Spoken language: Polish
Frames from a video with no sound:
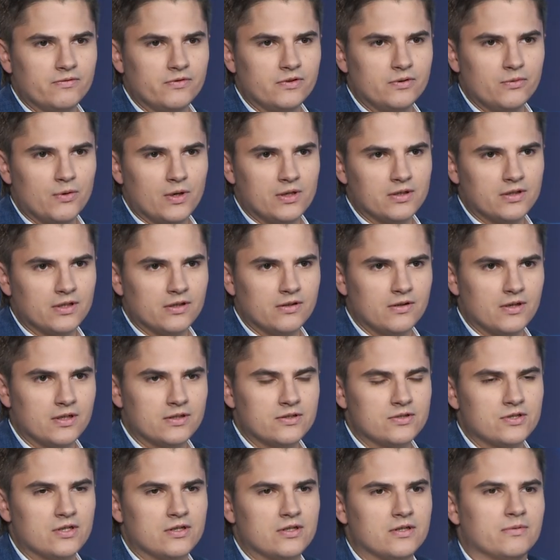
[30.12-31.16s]
indywidualnego,
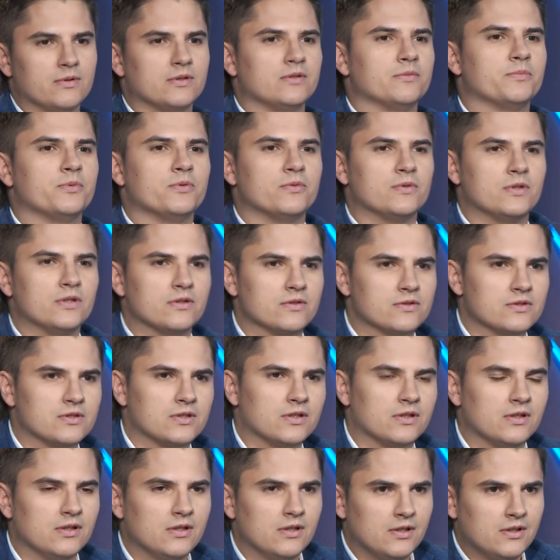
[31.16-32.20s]
aniżeli chyba do piłki
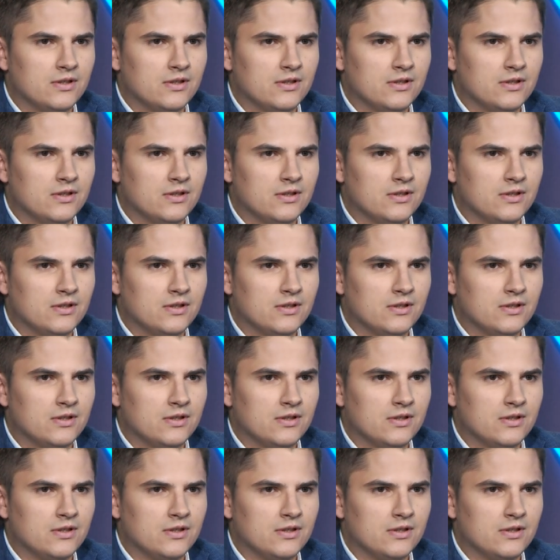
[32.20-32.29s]
nożnej.